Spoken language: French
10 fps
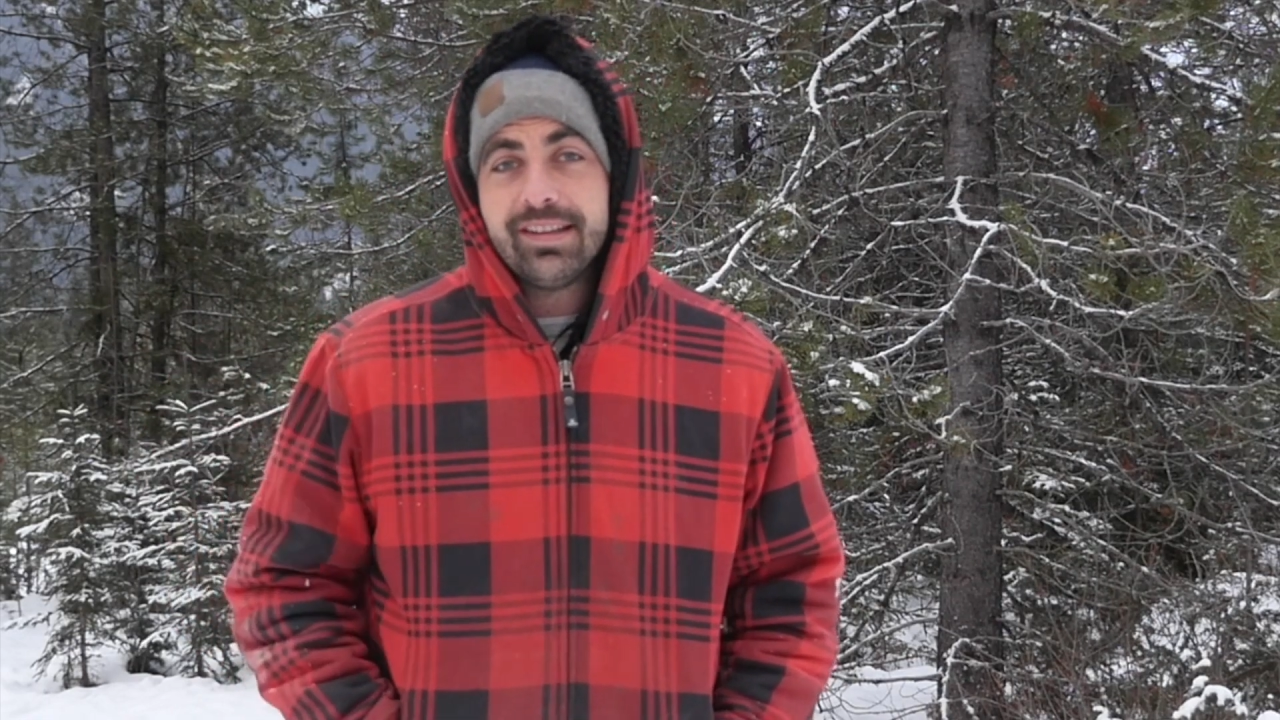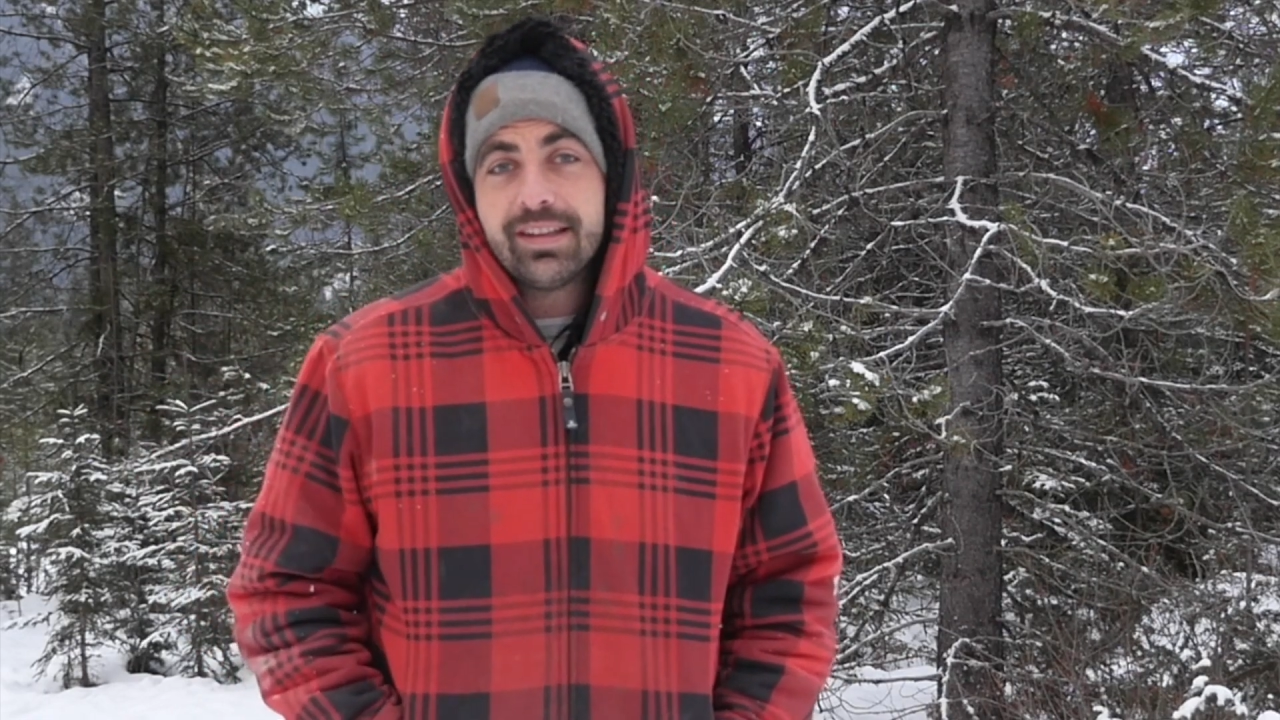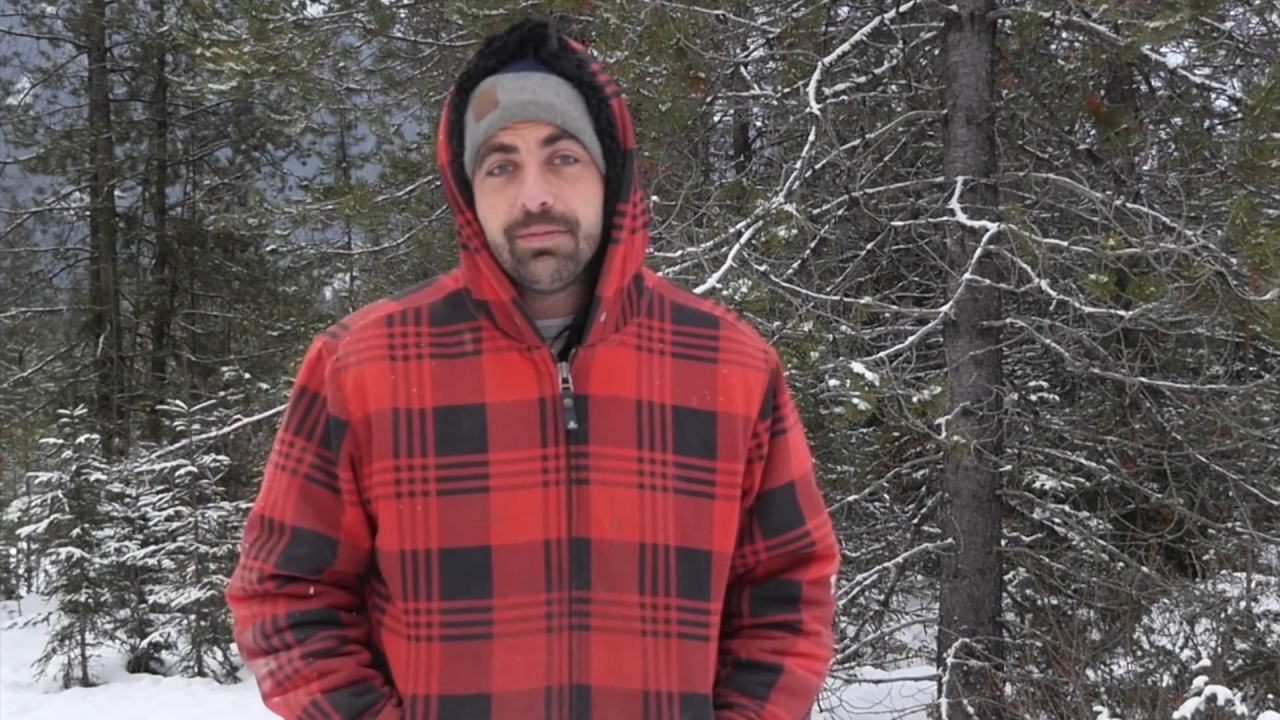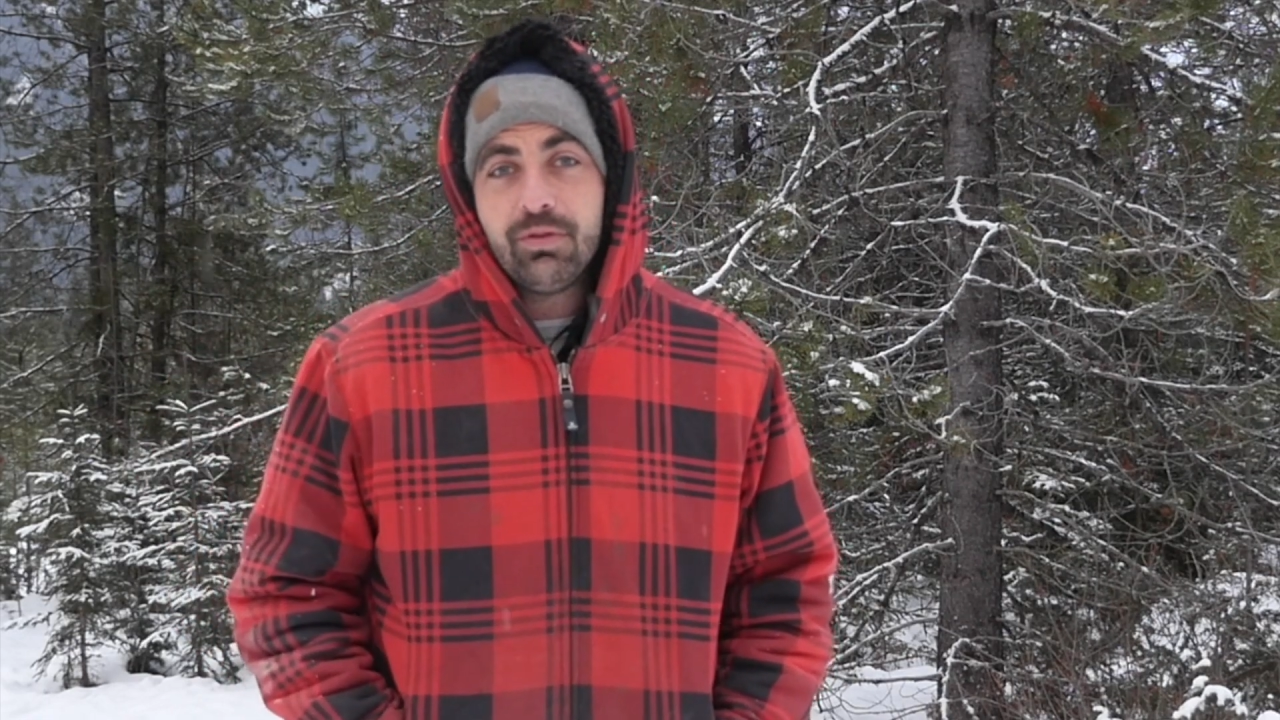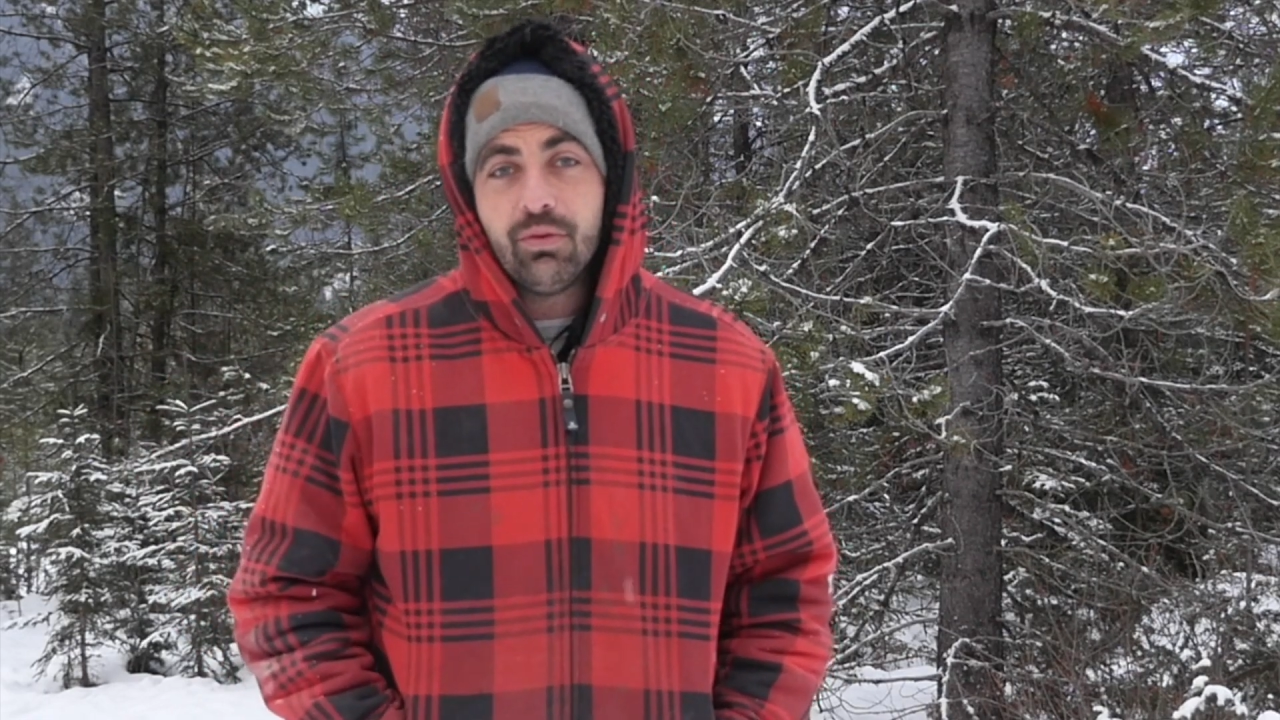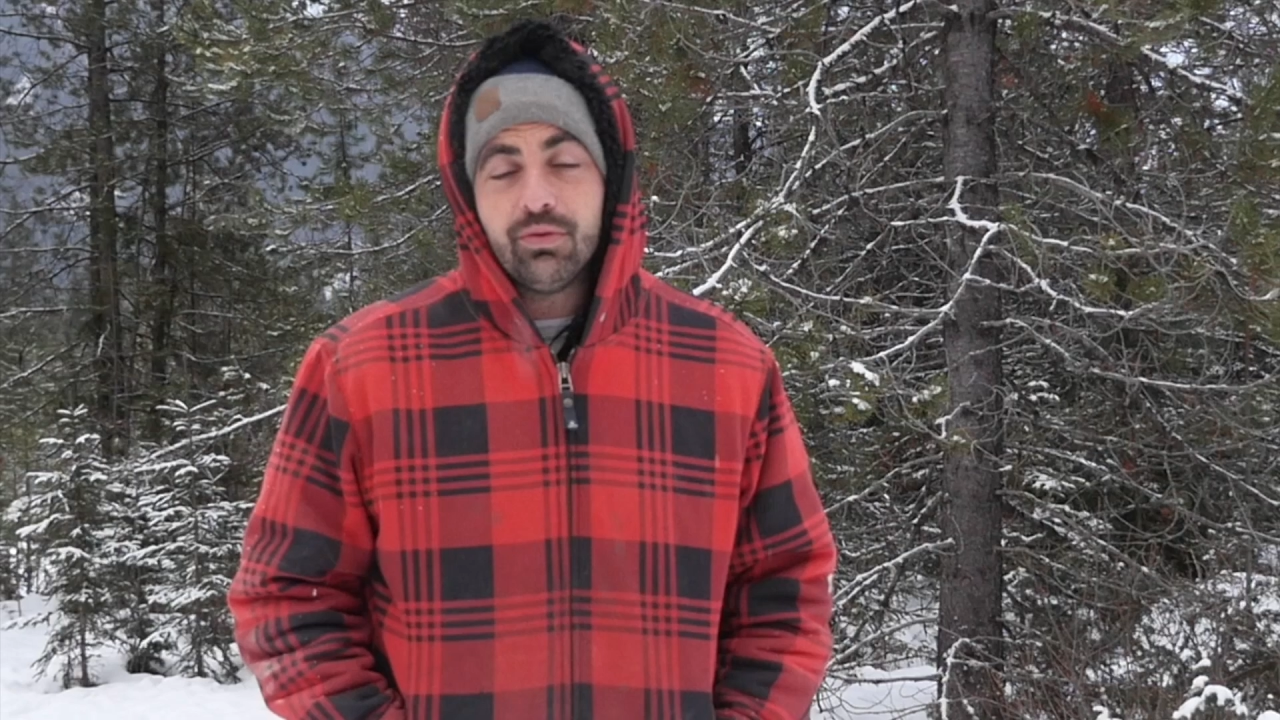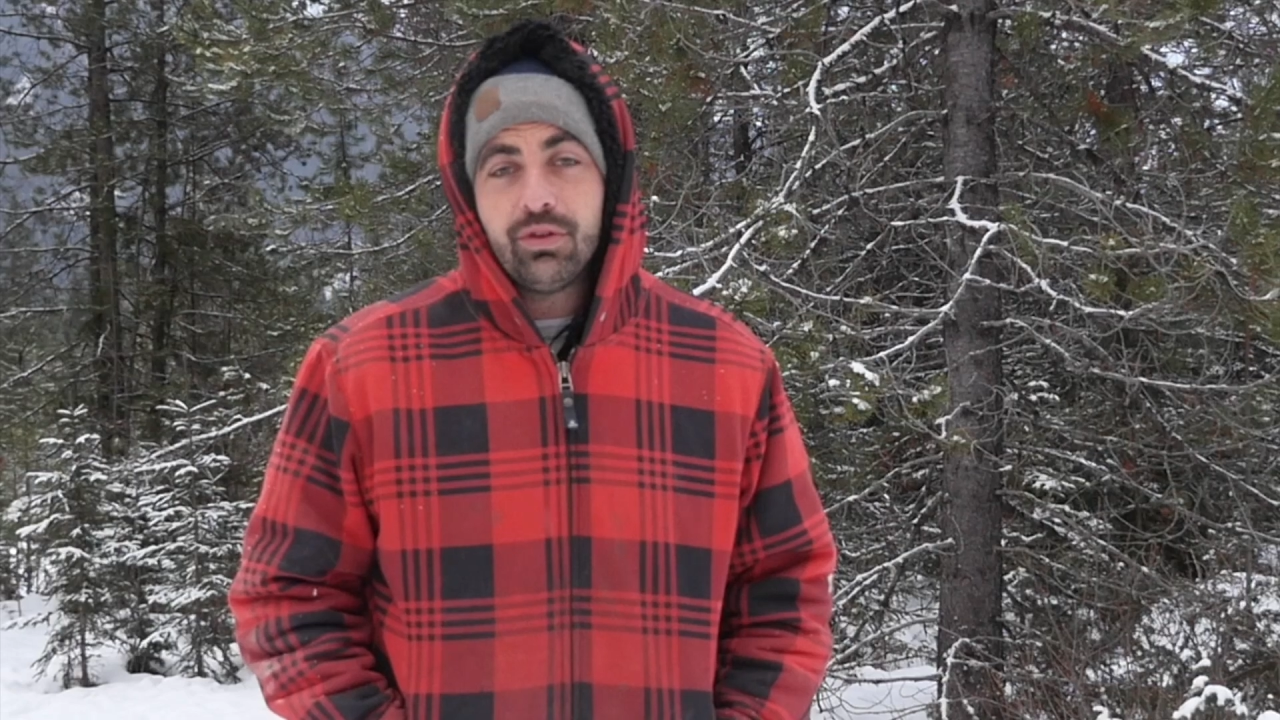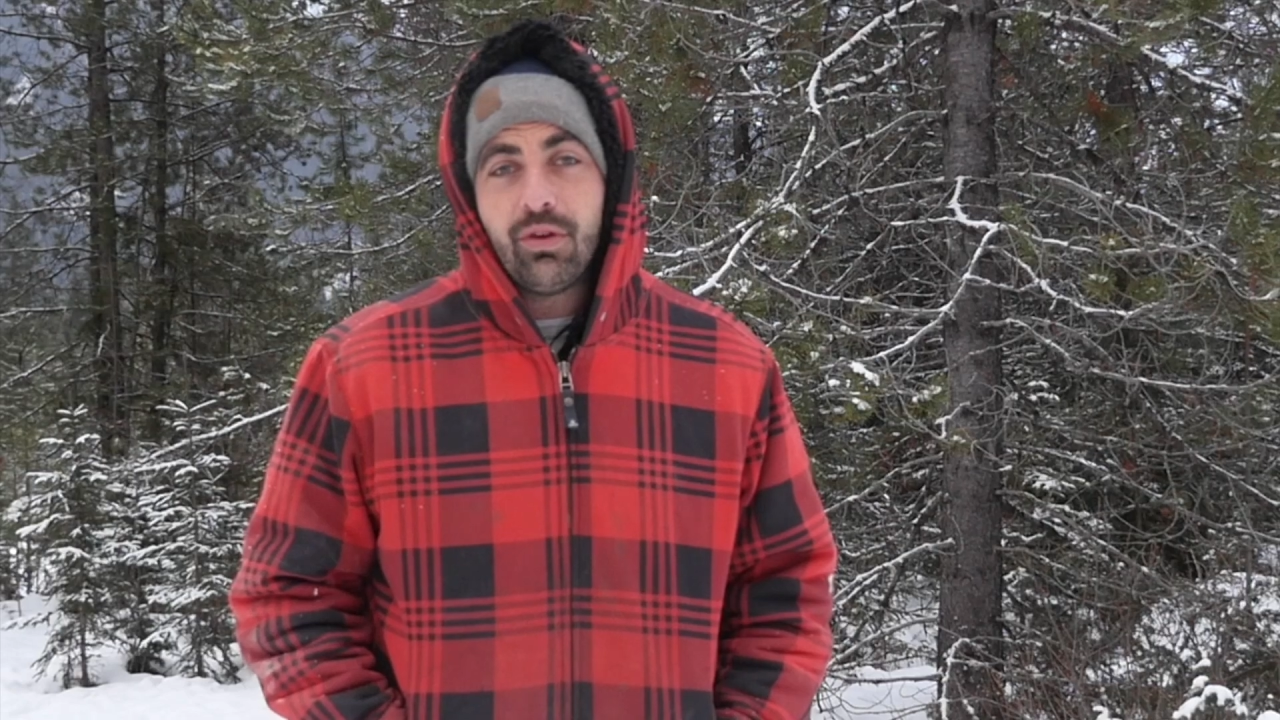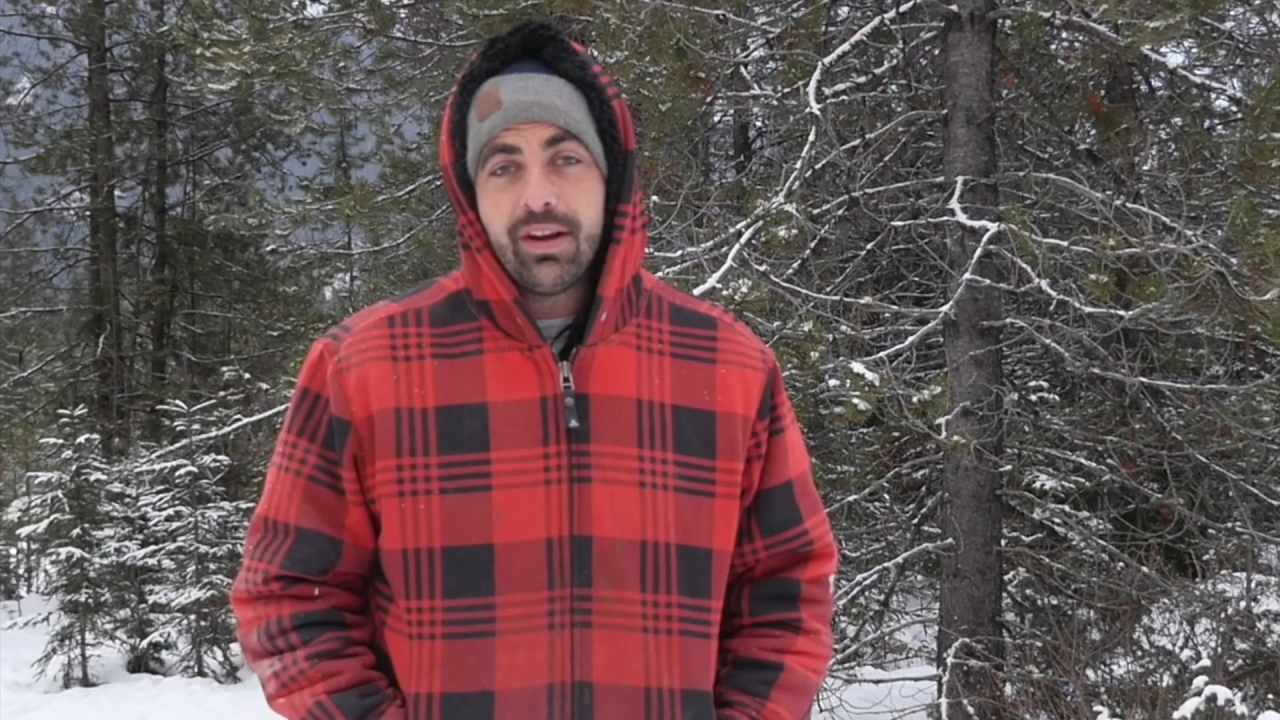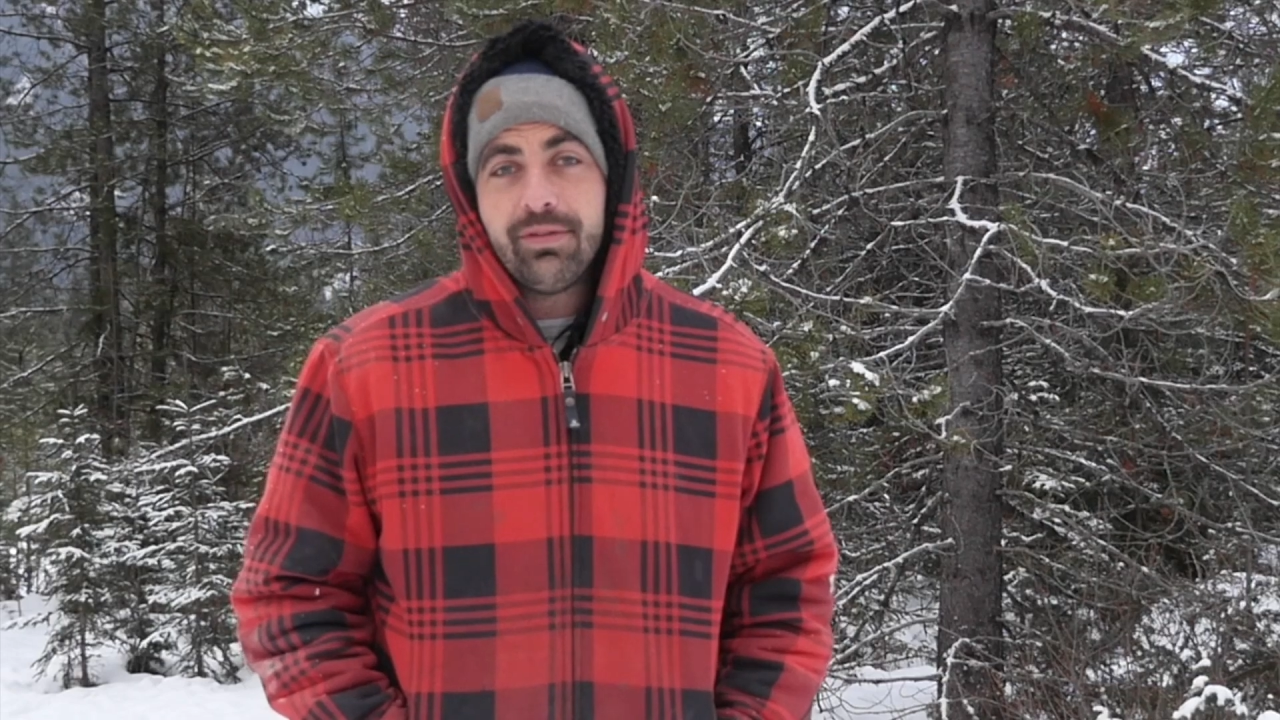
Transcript: description dans